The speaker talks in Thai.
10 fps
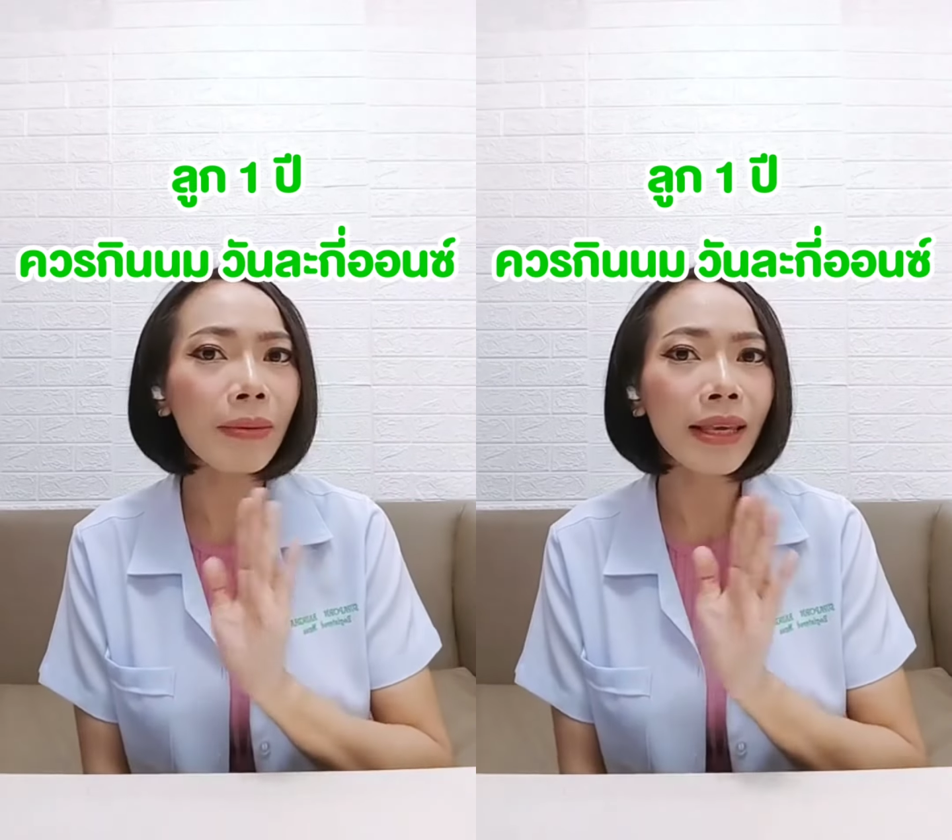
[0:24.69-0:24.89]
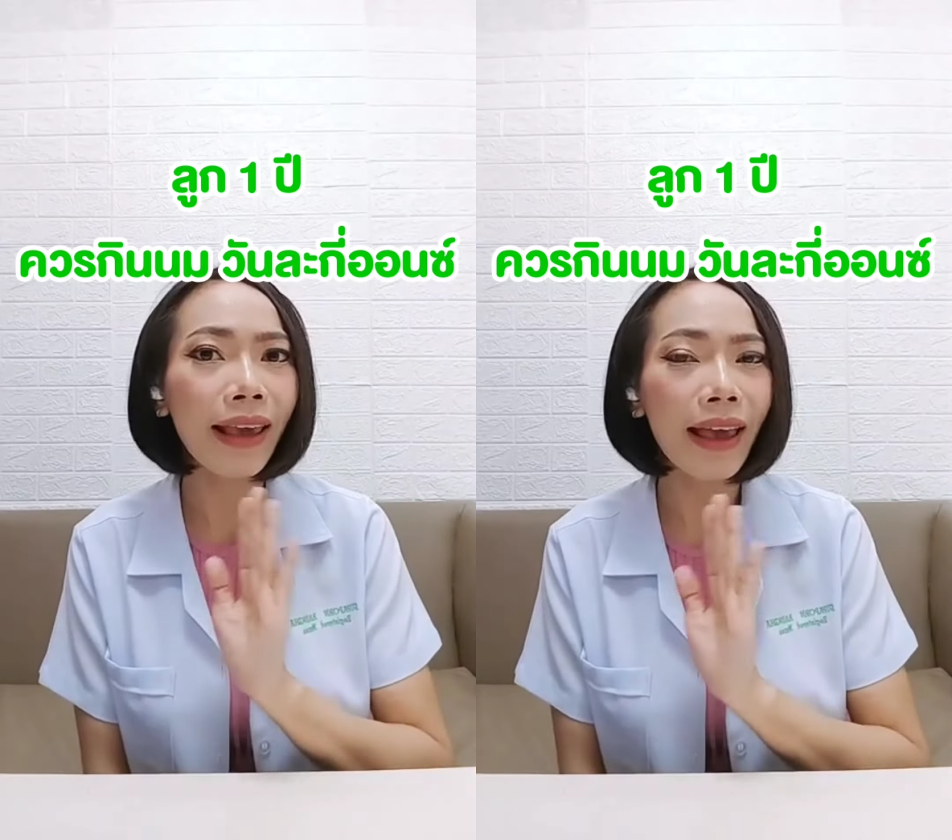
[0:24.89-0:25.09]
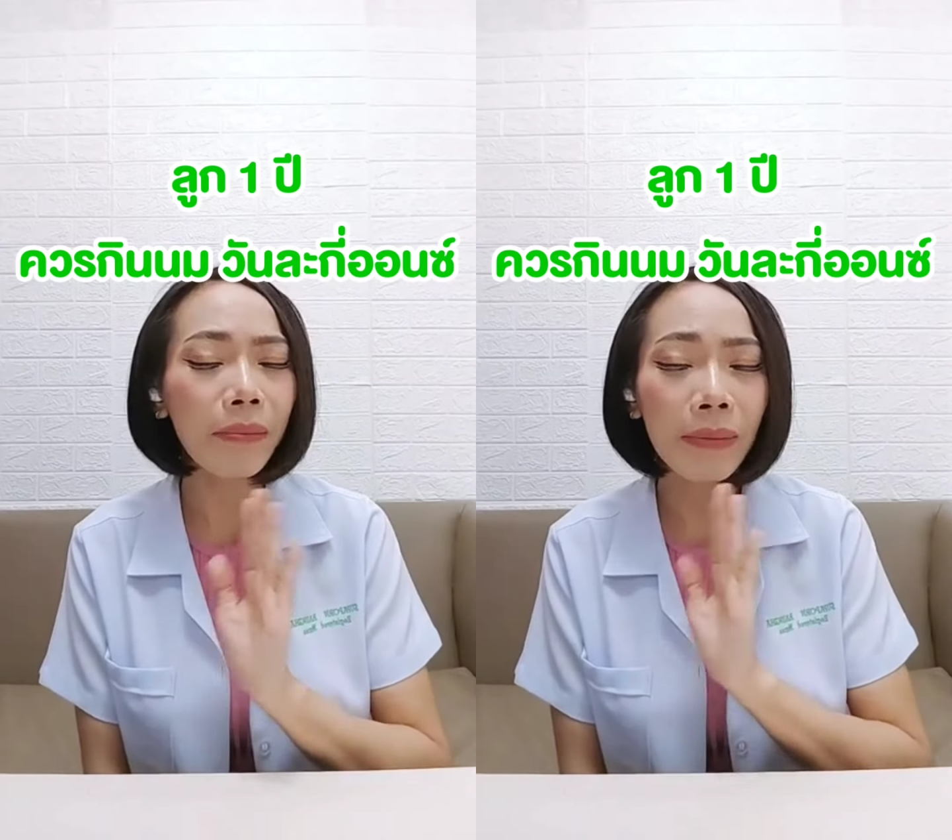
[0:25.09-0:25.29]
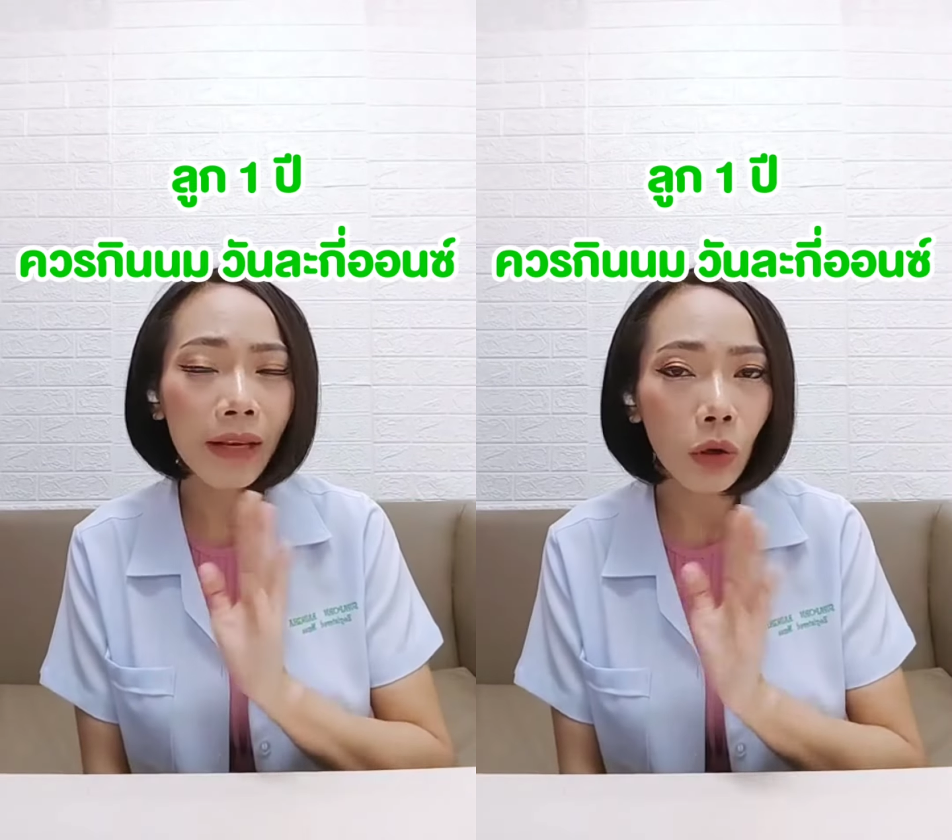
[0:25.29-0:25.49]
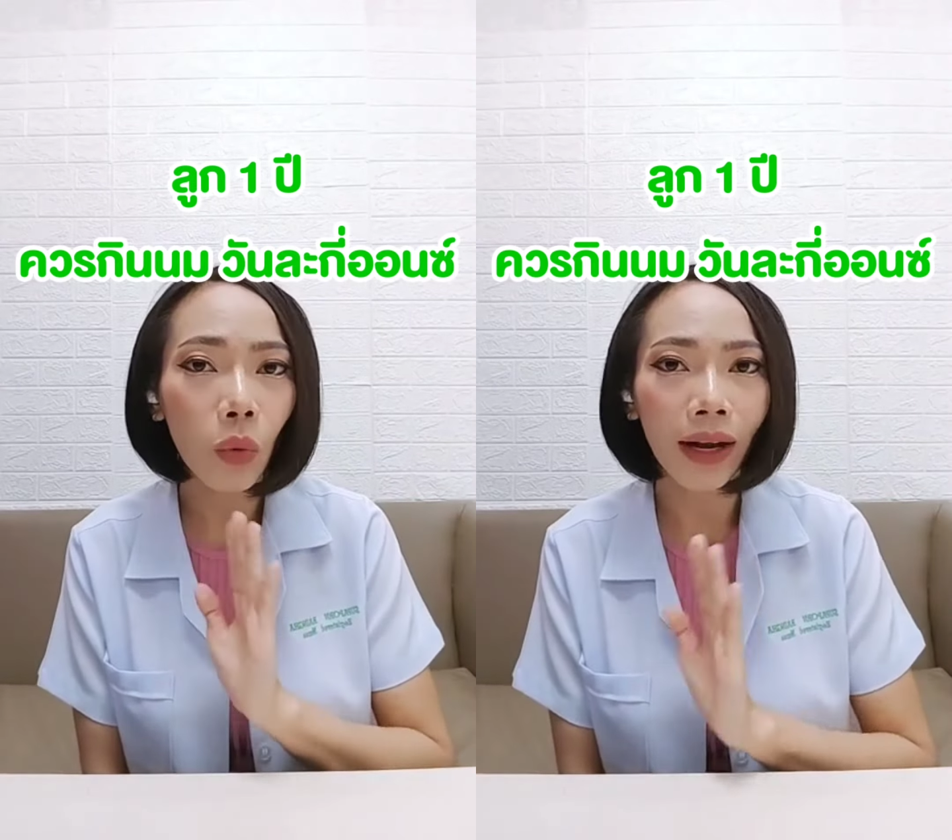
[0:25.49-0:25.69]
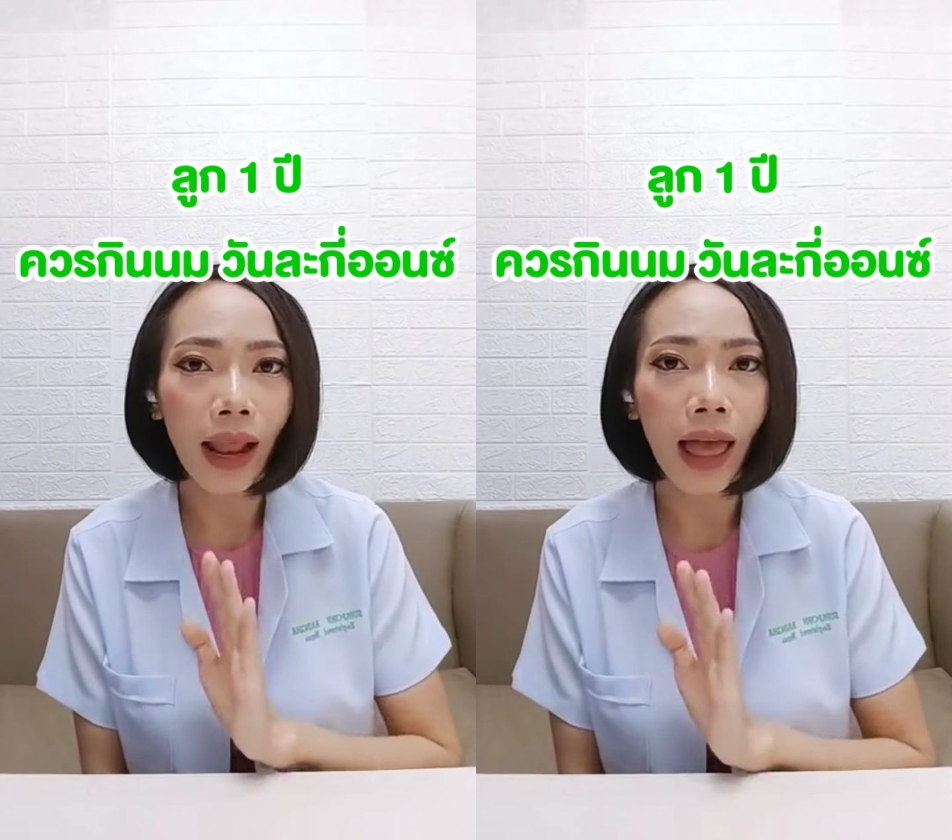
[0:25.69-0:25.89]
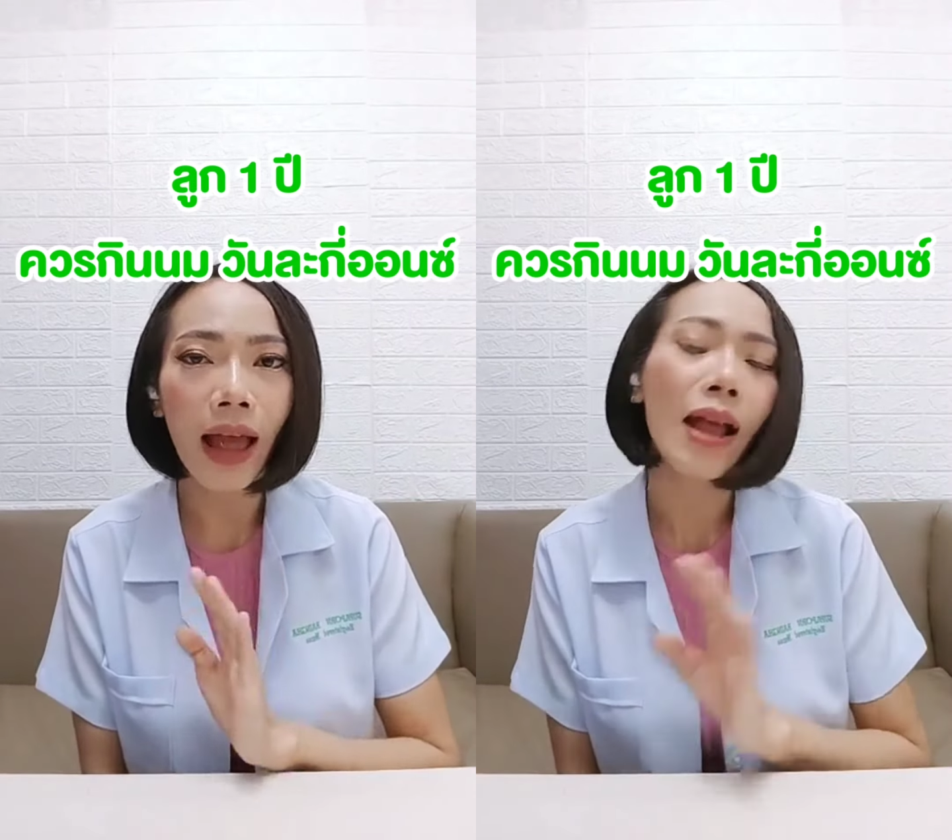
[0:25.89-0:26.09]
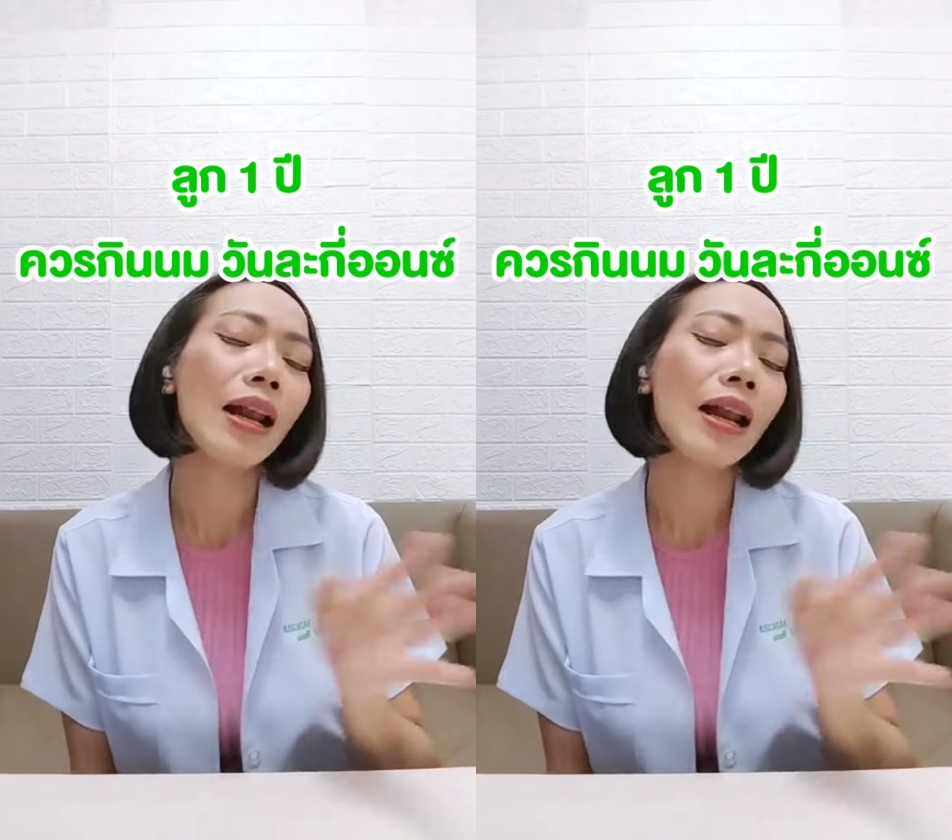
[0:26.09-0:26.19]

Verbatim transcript: มีแก้ไม่มีขวดแล้ว